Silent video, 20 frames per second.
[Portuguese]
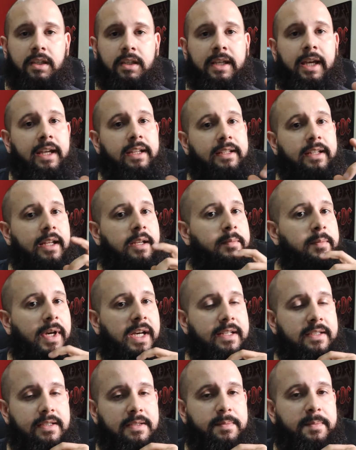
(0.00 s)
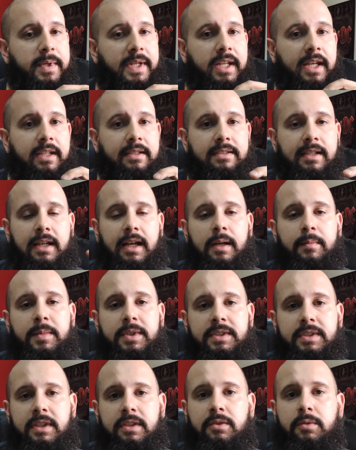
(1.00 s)
Quem tem mais experiência
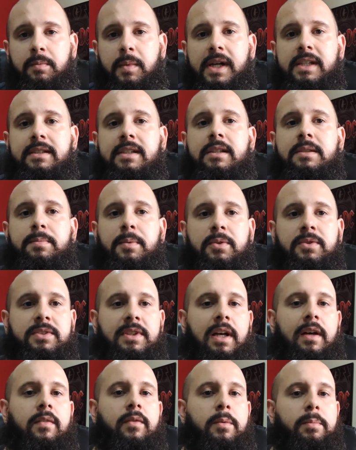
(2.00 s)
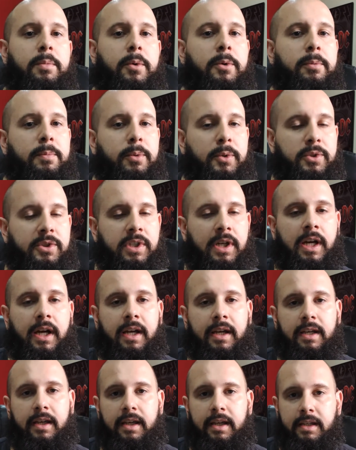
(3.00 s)
acaba sendo mais responsável por
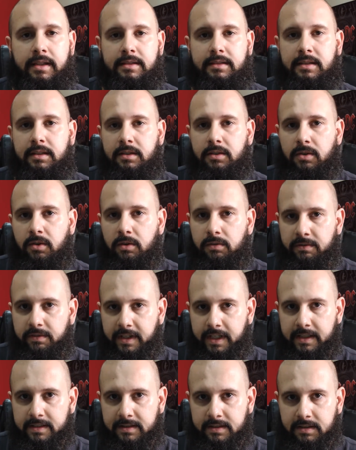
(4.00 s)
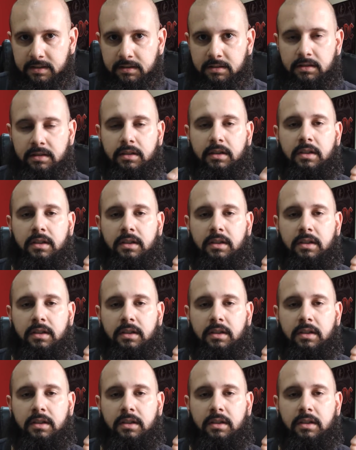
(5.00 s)
puxar essa conversa.